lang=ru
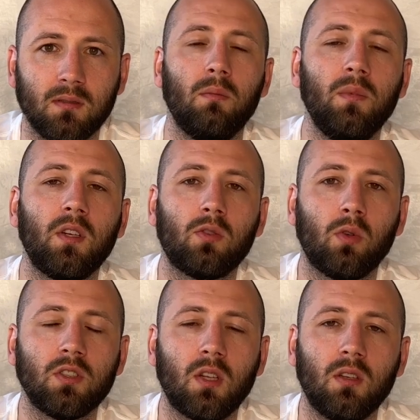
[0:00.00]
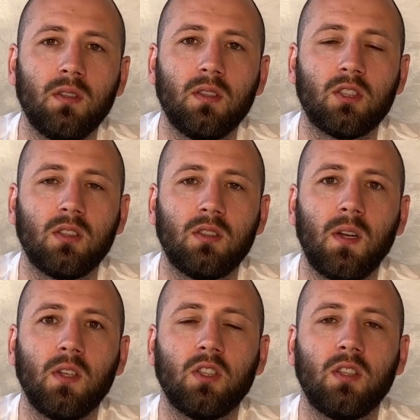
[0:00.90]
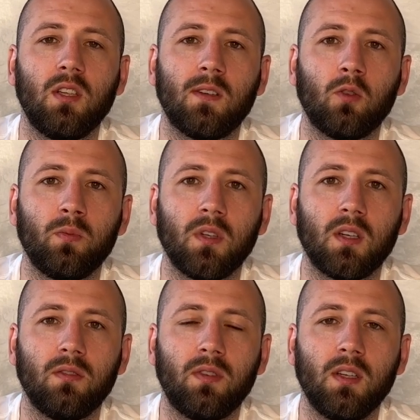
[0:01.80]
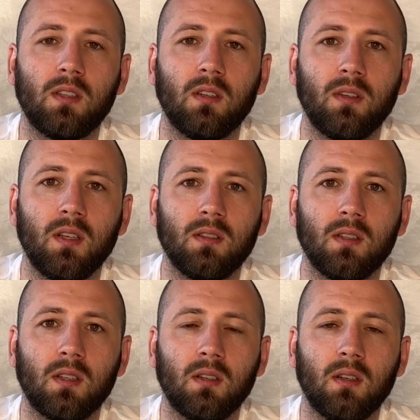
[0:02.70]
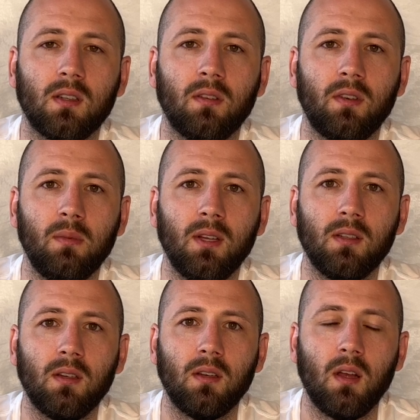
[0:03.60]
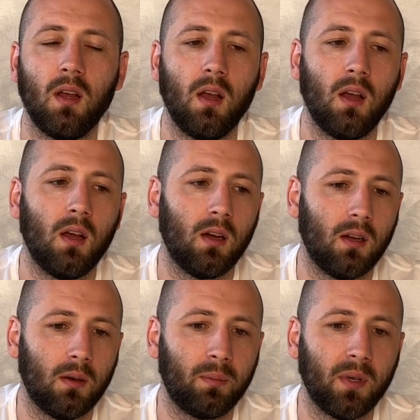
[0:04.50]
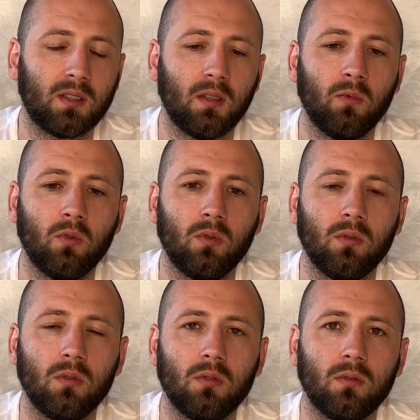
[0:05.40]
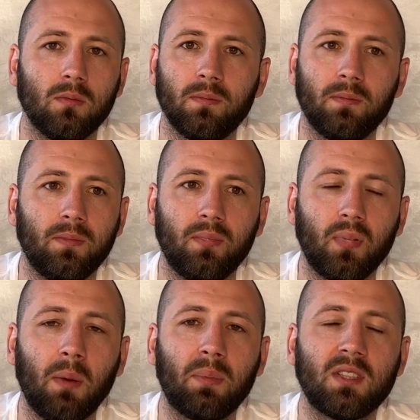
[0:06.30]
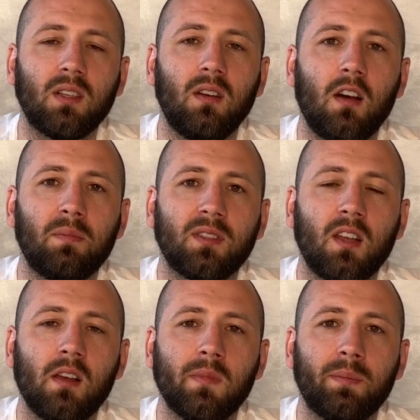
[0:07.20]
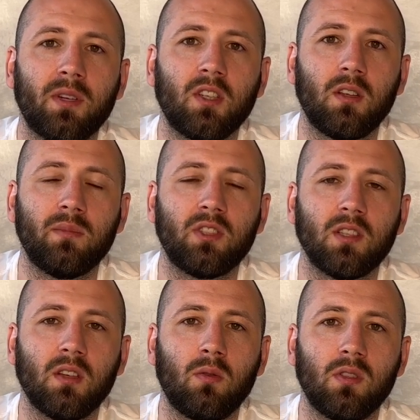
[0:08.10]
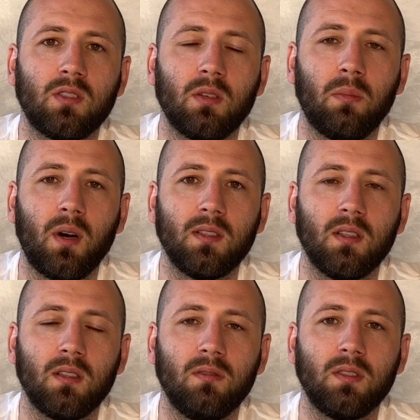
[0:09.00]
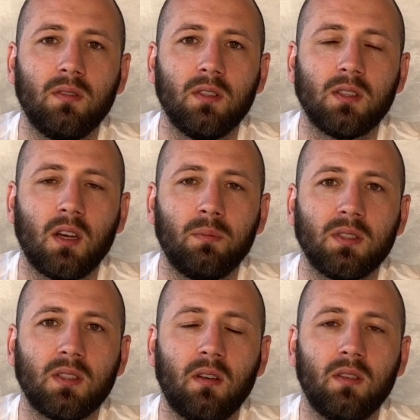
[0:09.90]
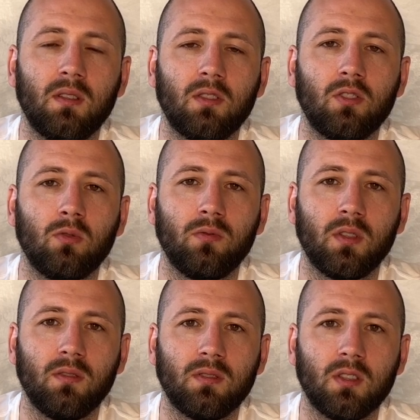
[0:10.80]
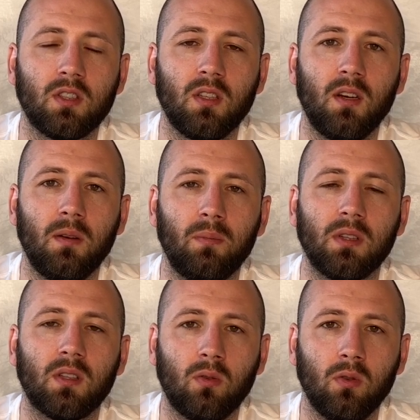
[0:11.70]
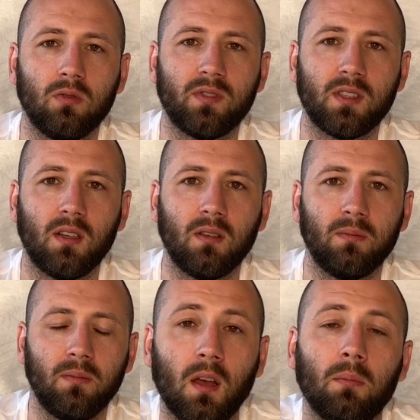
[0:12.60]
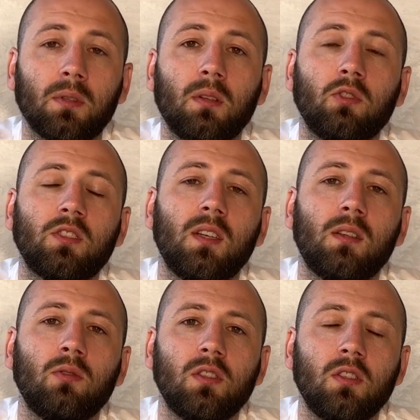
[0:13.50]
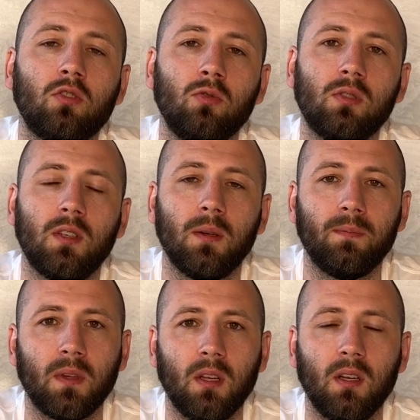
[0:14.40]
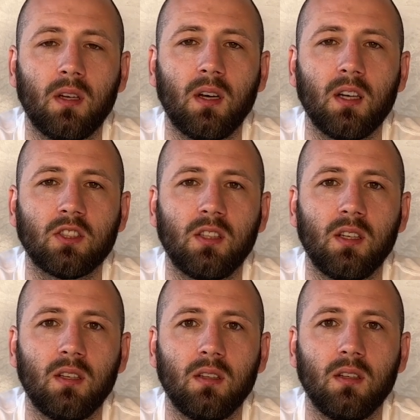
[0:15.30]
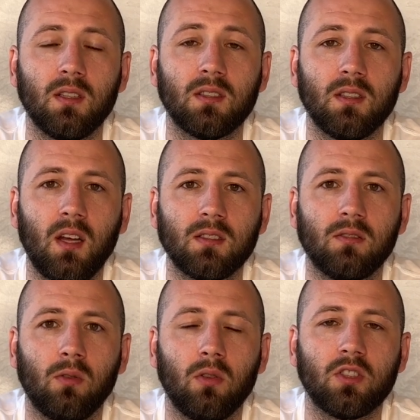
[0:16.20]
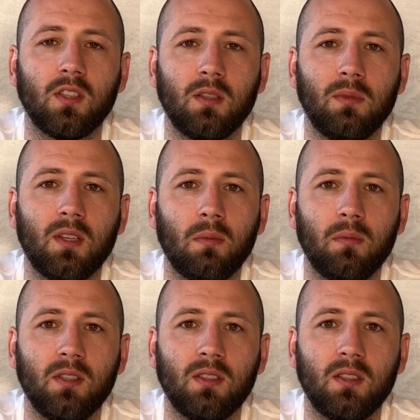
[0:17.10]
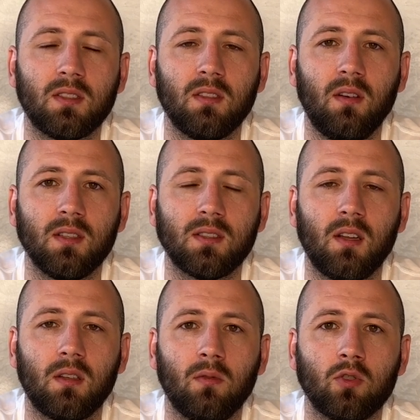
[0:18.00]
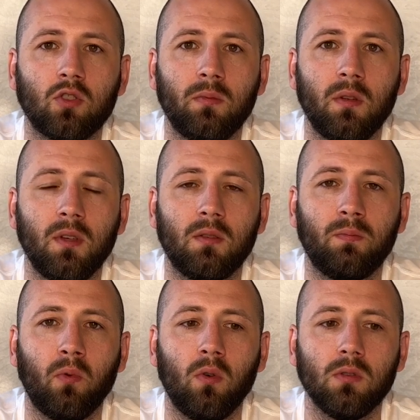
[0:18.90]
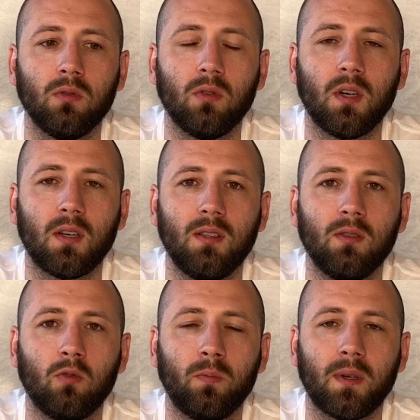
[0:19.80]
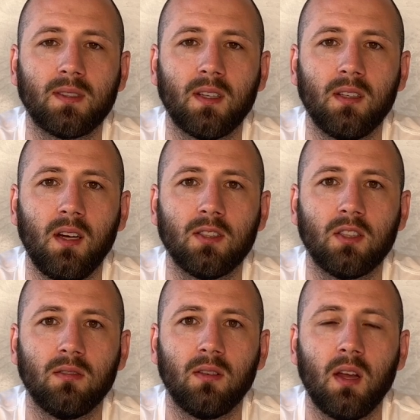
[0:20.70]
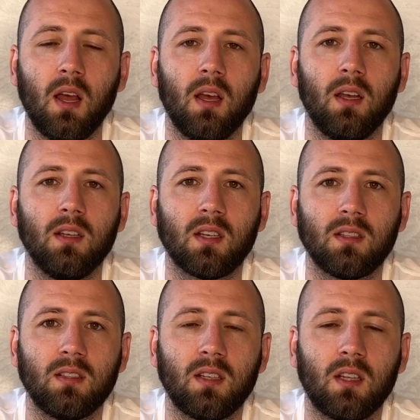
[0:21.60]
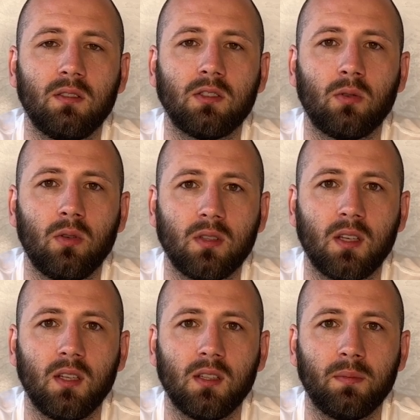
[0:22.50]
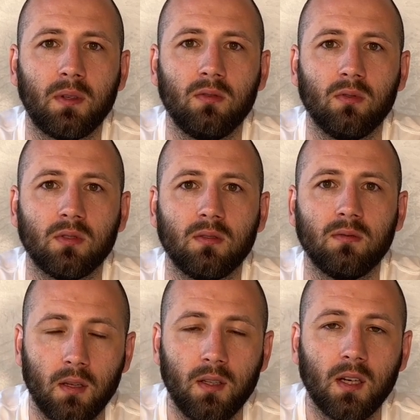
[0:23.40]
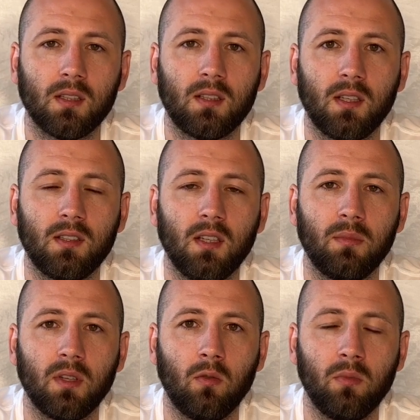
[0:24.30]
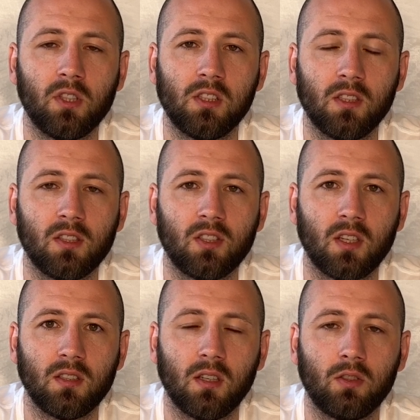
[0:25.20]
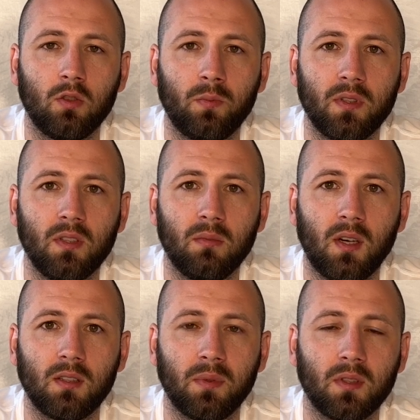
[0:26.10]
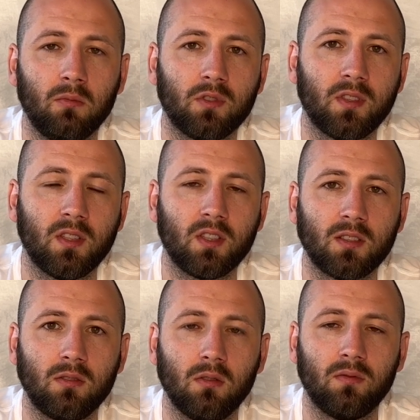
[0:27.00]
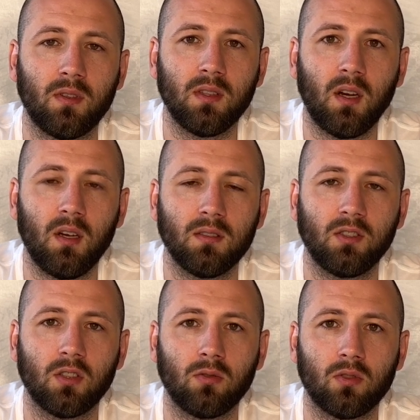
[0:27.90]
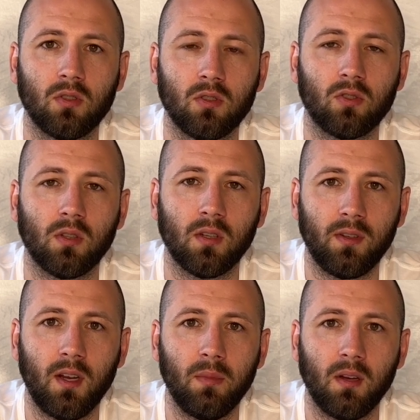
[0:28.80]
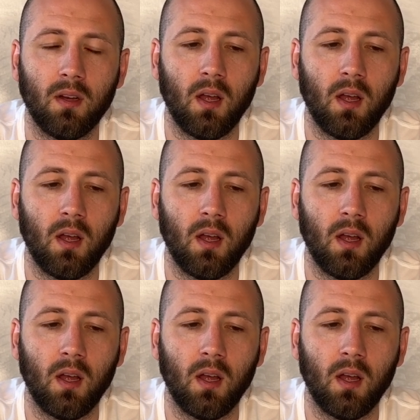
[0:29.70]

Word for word: Мир точно не выдержит 3-4 крупных конфликта военных э, одновременно, э, поэтому я представляю, под каким напряжением сейчас находится Байден и все высокопоставленные чиновники в США, Пентагон в целом. Потому что это уже не шутки, и каждый из нас должен этими темами интересоваться для того, чтобы иметь полную картинку происходящего и исходя из этого строить какие-то прогнозы. Некоторые темы я умышленно сейчас не хочу поднимать, потому что сейчас идет война, сейчас очень тяжелое время.